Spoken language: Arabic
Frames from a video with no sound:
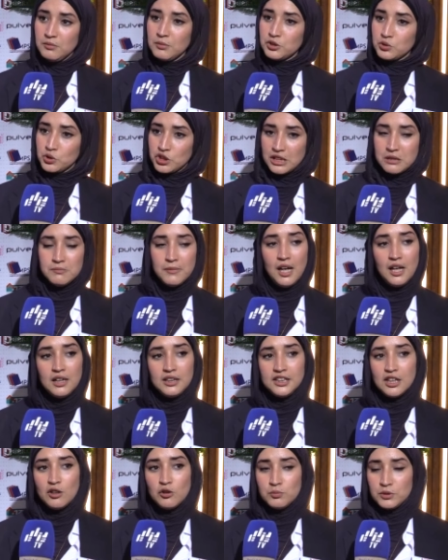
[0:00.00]
المنتوجات
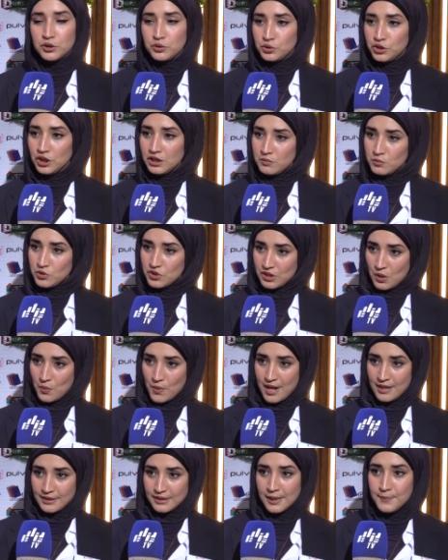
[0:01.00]
المحليه والمنتوجات
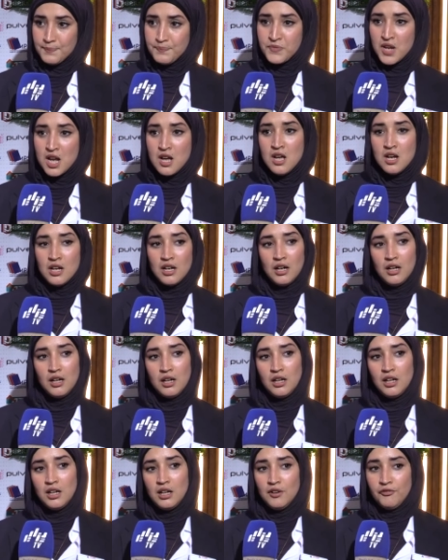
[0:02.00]
المستورده
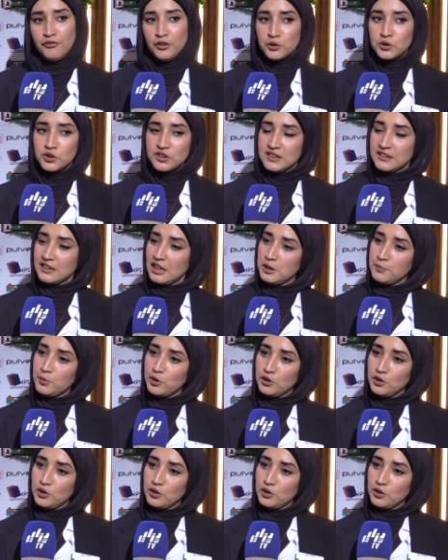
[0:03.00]
آه، في الكوتي تاع لي